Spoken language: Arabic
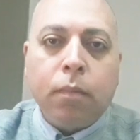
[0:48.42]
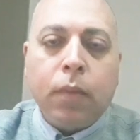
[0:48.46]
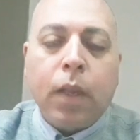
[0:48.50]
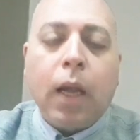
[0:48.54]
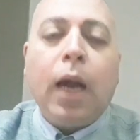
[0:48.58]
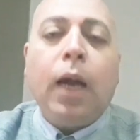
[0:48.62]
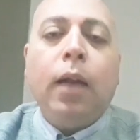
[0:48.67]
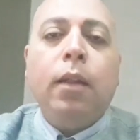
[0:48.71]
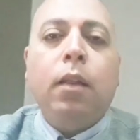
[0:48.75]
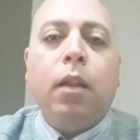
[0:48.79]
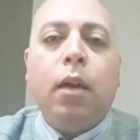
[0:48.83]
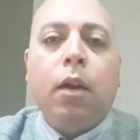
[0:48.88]

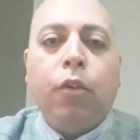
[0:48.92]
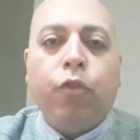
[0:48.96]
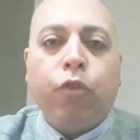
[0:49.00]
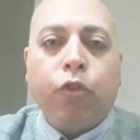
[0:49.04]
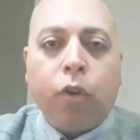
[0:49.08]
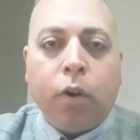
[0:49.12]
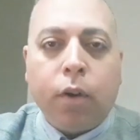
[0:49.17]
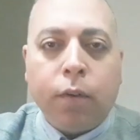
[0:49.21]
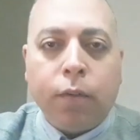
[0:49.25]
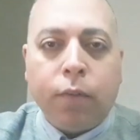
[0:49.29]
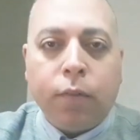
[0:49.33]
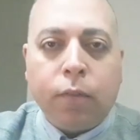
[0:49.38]
أحد
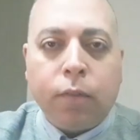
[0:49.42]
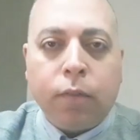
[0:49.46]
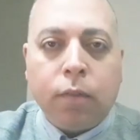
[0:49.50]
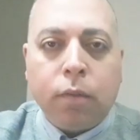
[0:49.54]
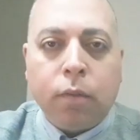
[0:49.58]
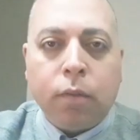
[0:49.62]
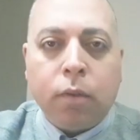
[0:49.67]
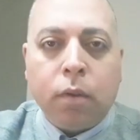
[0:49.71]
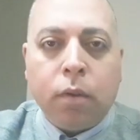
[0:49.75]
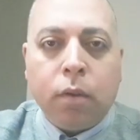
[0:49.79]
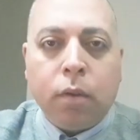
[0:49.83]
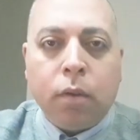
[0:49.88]
الأشخاص
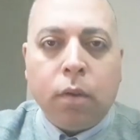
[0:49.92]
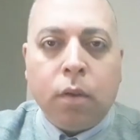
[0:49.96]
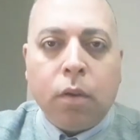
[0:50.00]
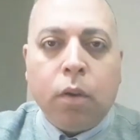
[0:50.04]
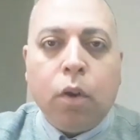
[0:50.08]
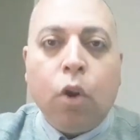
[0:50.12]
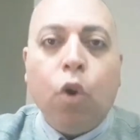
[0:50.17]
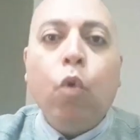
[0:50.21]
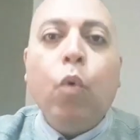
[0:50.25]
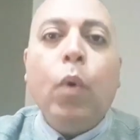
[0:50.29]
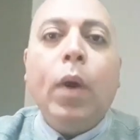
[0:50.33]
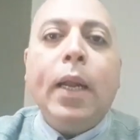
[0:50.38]

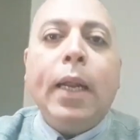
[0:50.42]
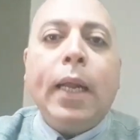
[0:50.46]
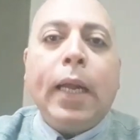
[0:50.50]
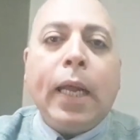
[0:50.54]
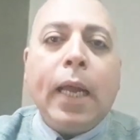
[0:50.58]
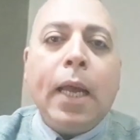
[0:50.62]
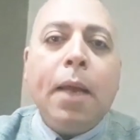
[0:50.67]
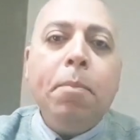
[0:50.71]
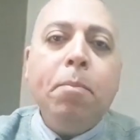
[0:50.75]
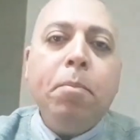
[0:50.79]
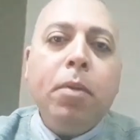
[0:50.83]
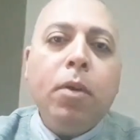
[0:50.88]
هو اللي
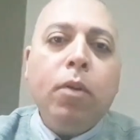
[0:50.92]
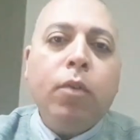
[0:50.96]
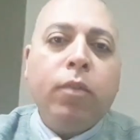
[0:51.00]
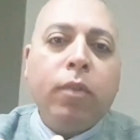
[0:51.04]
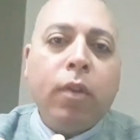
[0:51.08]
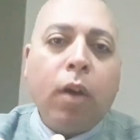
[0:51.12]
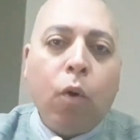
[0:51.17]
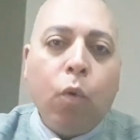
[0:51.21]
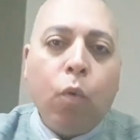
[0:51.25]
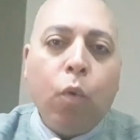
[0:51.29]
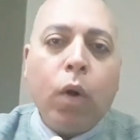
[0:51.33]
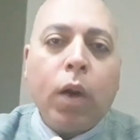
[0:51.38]
كان
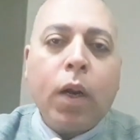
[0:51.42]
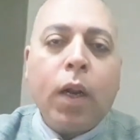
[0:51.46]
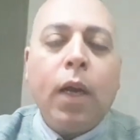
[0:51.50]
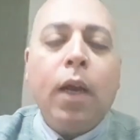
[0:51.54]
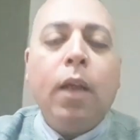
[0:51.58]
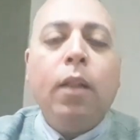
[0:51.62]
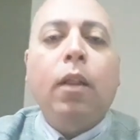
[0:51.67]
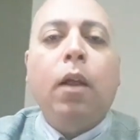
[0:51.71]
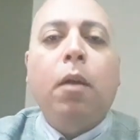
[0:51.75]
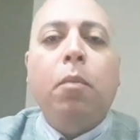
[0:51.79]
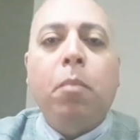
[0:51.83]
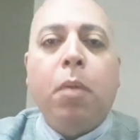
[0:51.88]
بيصور
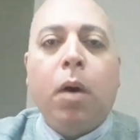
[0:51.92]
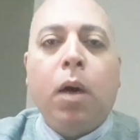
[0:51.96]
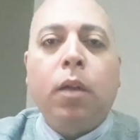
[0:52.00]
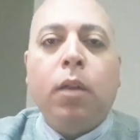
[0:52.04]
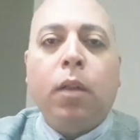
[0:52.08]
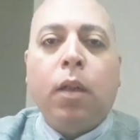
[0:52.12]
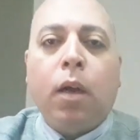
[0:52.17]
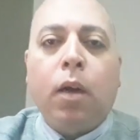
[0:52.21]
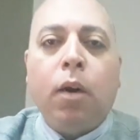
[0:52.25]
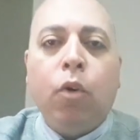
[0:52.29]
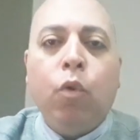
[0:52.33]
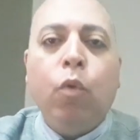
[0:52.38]
هذا
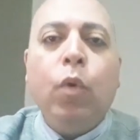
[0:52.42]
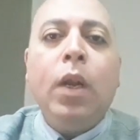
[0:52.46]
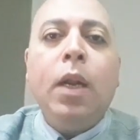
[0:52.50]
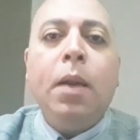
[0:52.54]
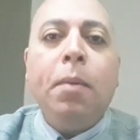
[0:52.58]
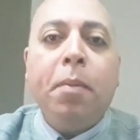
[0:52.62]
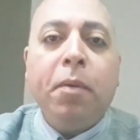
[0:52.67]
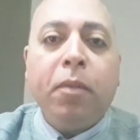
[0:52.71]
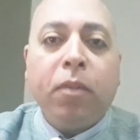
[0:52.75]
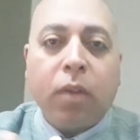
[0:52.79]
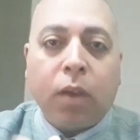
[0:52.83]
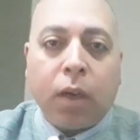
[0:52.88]
المقطع هو
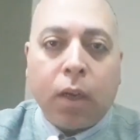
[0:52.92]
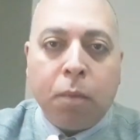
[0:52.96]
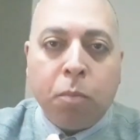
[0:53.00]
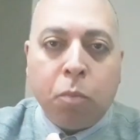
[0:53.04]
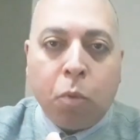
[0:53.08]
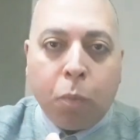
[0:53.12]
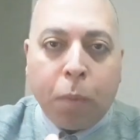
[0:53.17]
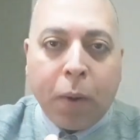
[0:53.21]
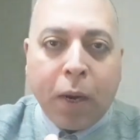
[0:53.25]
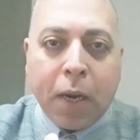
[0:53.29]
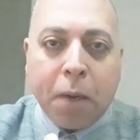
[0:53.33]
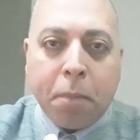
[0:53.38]
اللي ماسك
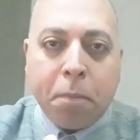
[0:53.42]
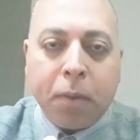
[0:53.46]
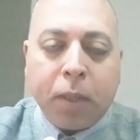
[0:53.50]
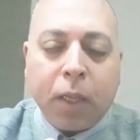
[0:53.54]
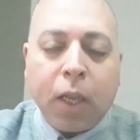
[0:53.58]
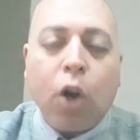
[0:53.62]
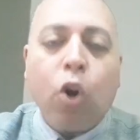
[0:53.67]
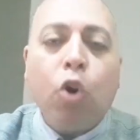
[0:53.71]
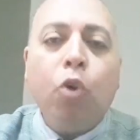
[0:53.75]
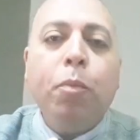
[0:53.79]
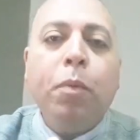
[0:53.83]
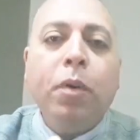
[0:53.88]
الموبايل
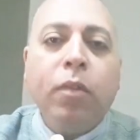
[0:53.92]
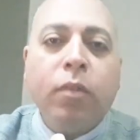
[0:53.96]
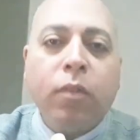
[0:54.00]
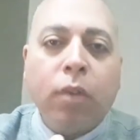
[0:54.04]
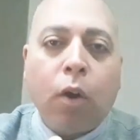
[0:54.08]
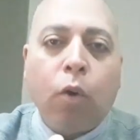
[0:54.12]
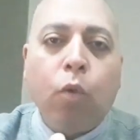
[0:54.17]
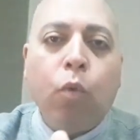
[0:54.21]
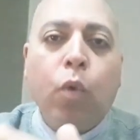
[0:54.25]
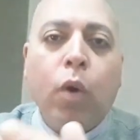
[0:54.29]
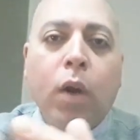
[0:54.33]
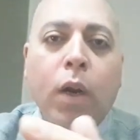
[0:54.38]
بتاعه
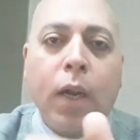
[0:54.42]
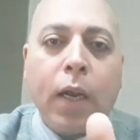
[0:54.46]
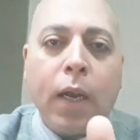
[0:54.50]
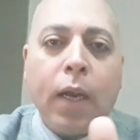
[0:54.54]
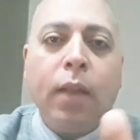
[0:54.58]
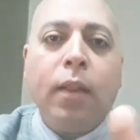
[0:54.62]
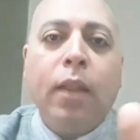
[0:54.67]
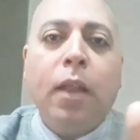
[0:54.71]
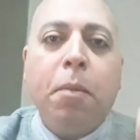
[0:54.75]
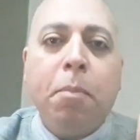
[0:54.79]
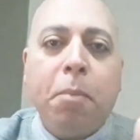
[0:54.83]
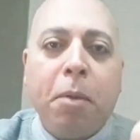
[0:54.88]
بيصور
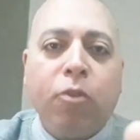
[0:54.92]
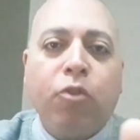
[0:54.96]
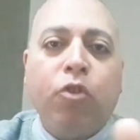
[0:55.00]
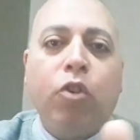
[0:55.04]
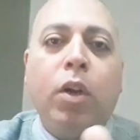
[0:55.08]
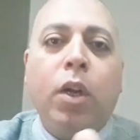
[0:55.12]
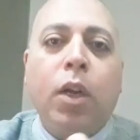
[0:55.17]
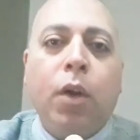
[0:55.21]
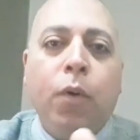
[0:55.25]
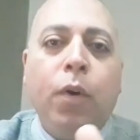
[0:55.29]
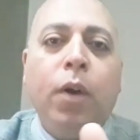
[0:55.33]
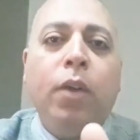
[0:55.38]
هذا
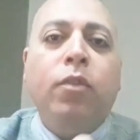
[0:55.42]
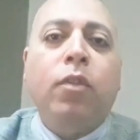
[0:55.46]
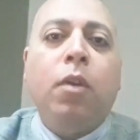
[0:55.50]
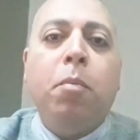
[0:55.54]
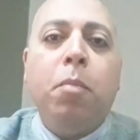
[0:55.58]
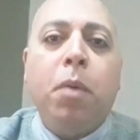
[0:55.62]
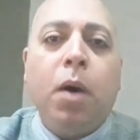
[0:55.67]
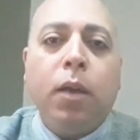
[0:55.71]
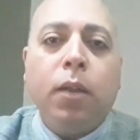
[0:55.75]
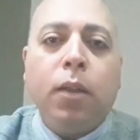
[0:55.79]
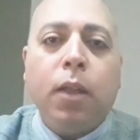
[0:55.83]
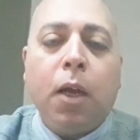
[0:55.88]
المشهد أو هذا
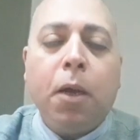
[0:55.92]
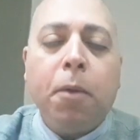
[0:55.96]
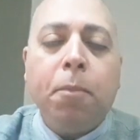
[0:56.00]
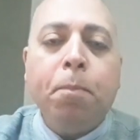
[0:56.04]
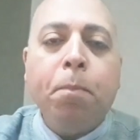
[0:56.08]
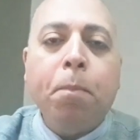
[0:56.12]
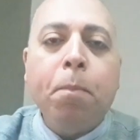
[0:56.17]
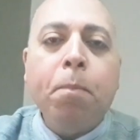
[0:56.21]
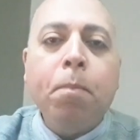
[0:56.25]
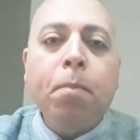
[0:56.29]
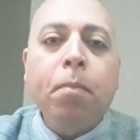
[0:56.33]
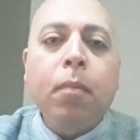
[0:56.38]

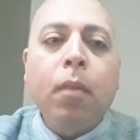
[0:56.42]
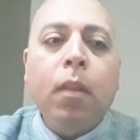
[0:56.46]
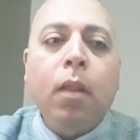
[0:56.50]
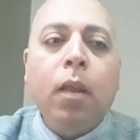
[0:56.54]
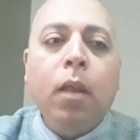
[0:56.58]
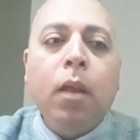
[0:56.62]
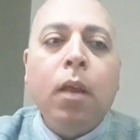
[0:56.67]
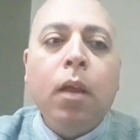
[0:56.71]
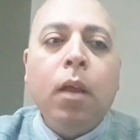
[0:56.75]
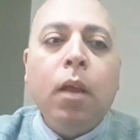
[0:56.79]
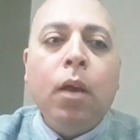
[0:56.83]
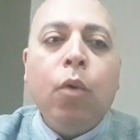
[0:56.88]
المقطع
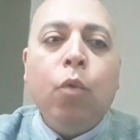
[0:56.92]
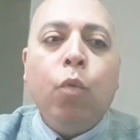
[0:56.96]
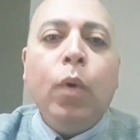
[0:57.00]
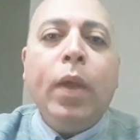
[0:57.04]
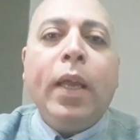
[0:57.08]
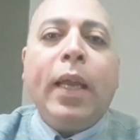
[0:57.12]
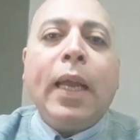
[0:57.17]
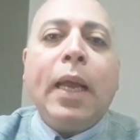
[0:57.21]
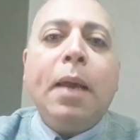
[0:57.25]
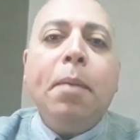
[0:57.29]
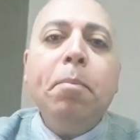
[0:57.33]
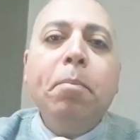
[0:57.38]

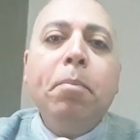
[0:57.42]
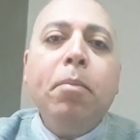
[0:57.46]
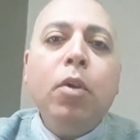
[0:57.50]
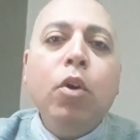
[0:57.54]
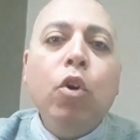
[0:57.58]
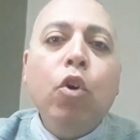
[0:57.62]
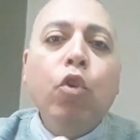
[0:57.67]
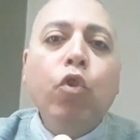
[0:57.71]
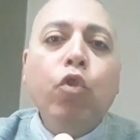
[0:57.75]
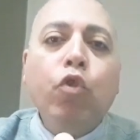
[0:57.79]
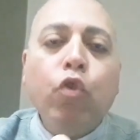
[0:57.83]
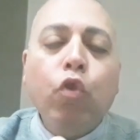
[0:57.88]
وكان
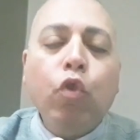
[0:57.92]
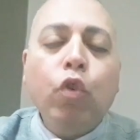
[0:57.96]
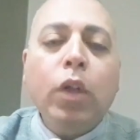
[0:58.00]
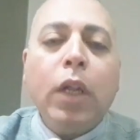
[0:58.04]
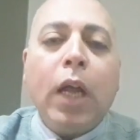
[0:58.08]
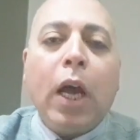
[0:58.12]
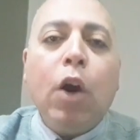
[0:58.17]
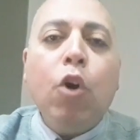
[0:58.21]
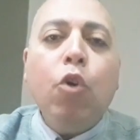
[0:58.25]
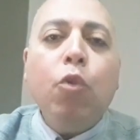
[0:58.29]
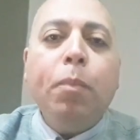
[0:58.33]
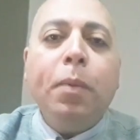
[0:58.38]

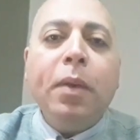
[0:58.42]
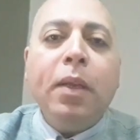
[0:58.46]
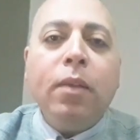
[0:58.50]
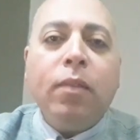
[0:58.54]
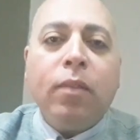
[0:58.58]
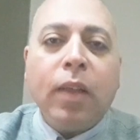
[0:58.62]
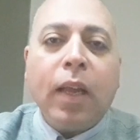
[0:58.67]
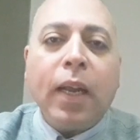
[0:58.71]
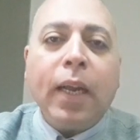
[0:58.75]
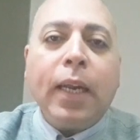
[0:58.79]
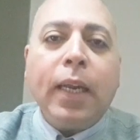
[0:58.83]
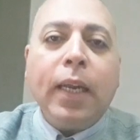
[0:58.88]
بيرصد أو
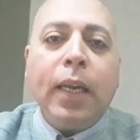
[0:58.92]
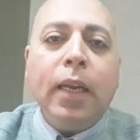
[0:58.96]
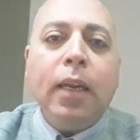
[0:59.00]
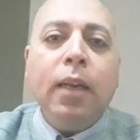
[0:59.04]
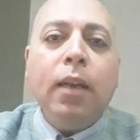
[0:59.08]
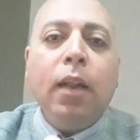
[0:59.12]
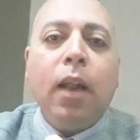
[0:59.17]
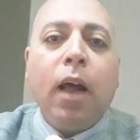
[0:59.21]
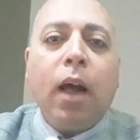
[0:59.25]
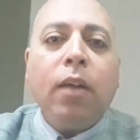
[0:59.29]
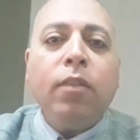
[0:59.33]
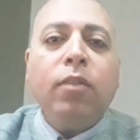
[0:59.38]

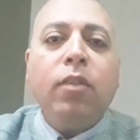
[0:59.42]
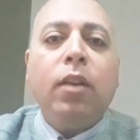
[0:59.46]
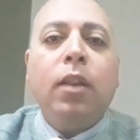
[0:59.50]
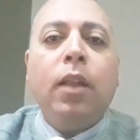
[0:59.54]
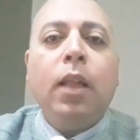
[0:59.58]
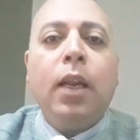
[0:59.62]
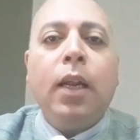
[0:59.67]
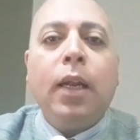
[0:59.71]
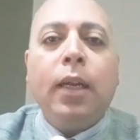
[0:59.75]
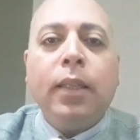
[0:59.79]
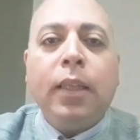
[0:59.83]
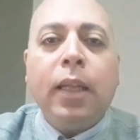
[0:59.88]
بيسجل
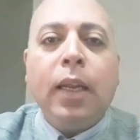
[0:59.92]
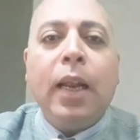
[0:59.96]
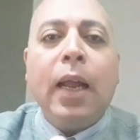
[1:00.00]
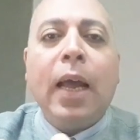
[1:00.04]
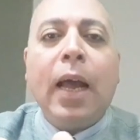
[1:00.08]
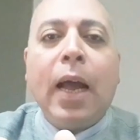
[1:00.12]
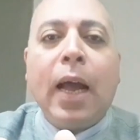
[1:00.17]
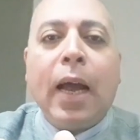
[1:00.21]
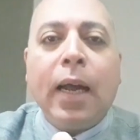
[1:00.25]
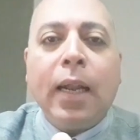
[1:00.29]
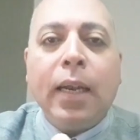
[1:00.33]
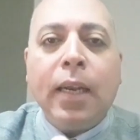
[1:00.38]
لحظة
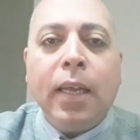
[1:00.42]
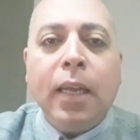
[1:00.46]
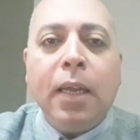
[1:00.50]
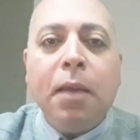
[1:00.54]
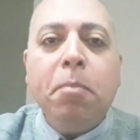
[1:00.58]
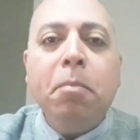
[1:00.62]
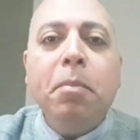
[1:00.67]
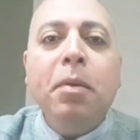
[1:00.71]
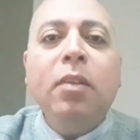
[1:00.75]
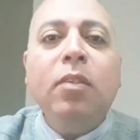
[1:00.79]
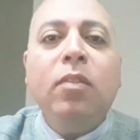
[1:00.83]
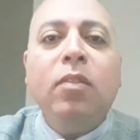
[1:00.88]
الاعتداء
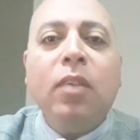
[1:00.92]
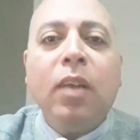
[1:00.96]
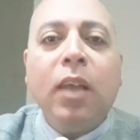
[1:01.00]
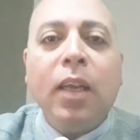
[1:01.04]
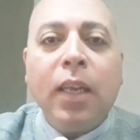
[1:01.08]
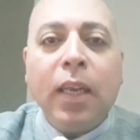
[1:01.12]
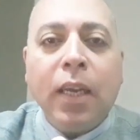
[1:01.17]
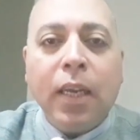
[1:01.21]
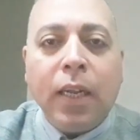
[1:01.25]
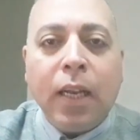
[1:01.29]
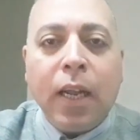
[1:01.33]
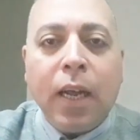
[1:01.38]
عليه من
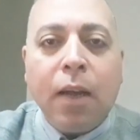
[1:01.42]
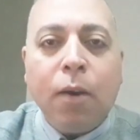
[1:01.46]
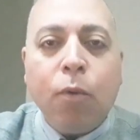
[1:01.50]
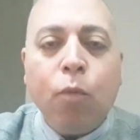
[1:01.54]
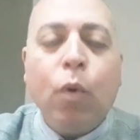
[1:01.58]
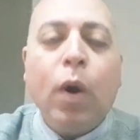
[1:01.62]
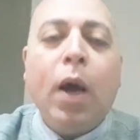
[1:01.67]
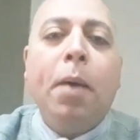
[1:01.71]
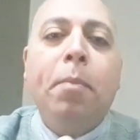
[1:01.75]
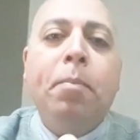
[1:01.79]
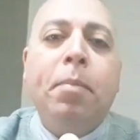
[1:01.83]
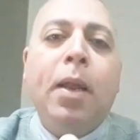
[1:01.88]
سيدة
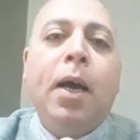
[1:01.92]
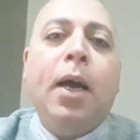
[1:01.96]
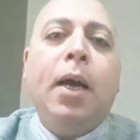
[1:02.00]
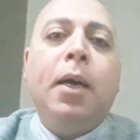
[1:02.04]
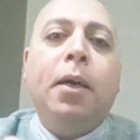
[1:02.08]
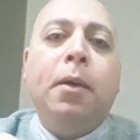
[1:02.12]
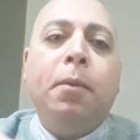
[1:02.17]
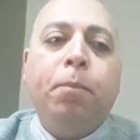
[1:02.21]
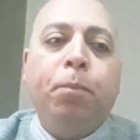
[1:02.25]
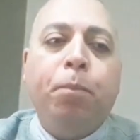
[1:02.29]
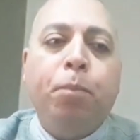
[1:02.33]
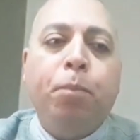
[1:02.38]
وأبنائها